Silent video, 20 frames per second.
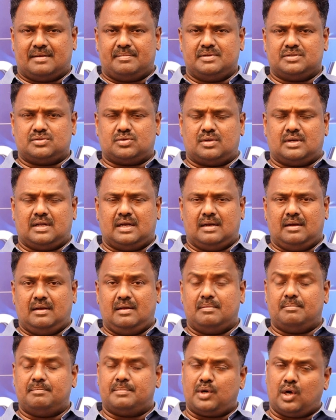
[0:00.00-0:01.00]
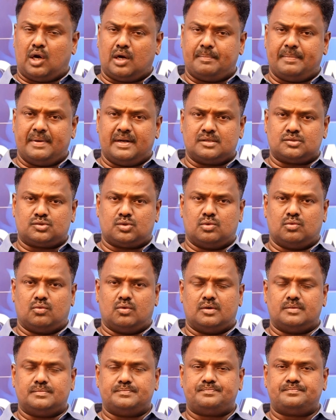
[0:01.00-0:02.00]
அப்படின்னு சொன்னால் ப்ராட்பேண்ட்
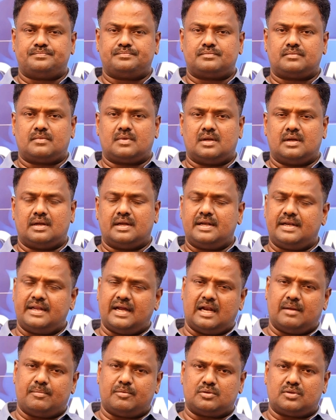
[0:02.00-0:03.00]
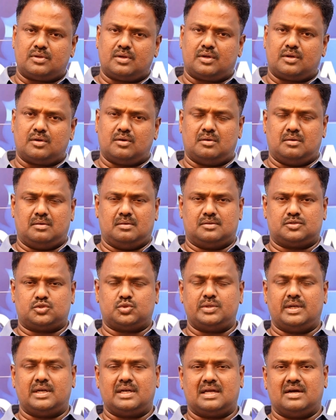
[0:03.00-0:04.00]
சொல்லுவோம் இந்தியாவை பொறுத்த வரைக்கும்
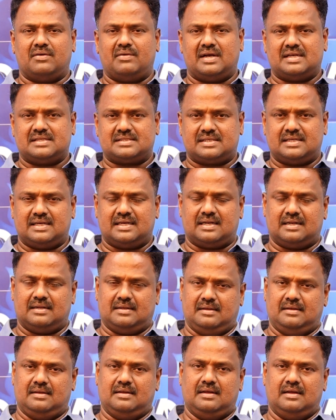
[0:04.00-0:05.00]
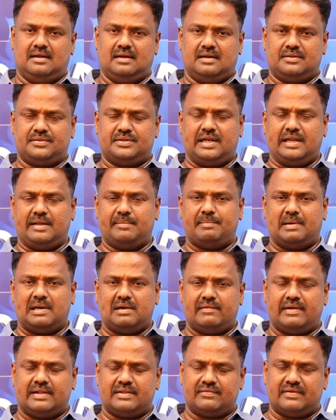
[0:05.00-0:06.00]
சுனில் கவாஸ்கர் திலீப்
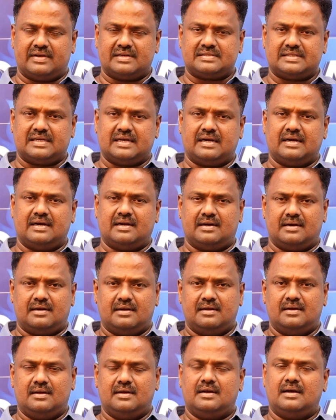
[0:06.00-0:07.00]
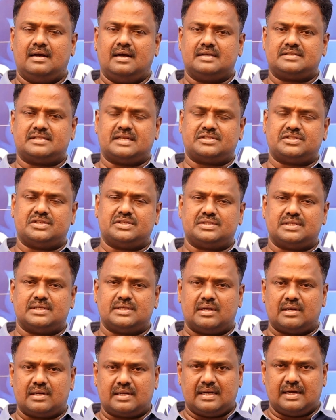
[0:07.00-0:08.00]
பல்வான் வெங்சேக்கர் சச்சின்
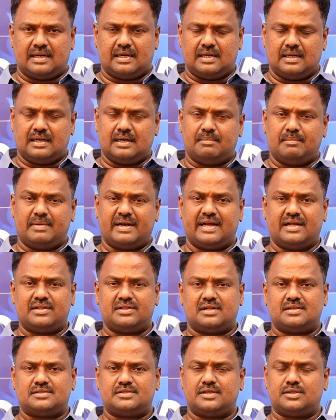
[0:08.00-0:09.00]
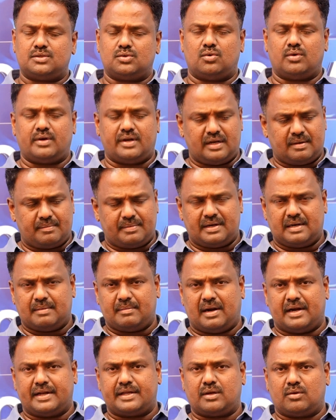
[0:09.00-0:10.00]
டெண்டுல்கர் மகேந்திர சிங் தோனின்னு அப்படி
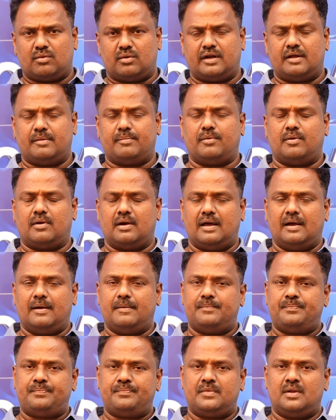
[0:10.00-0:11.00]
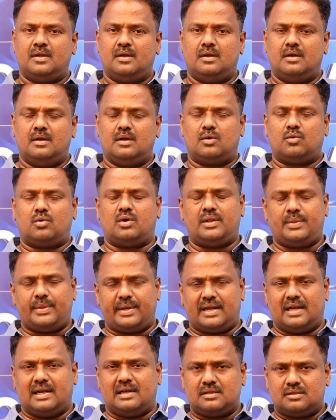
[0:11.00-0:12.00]
நம்ம அடுக்கி கொண்டே போகலாம்
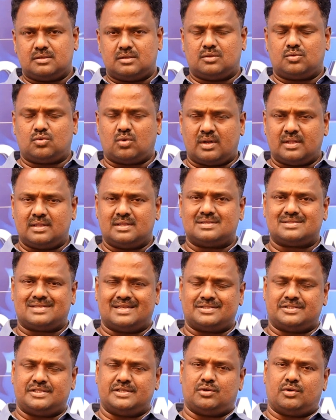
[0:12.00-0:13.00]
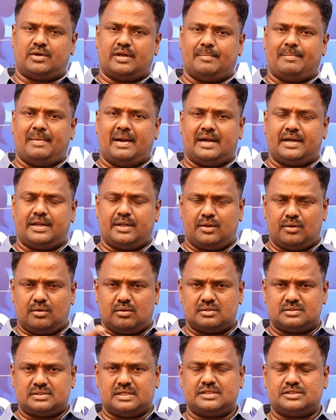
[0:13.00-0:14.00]
குழந்தைகள் தொடர்ந்து சச்சினுடைய பேட்டிங்கோ
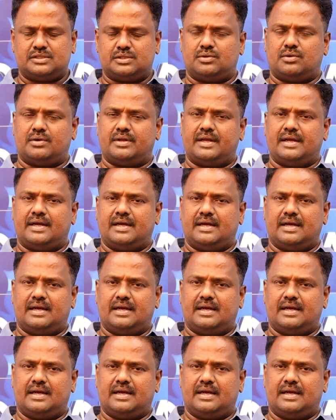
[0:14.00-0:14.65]
சச்சினுடைய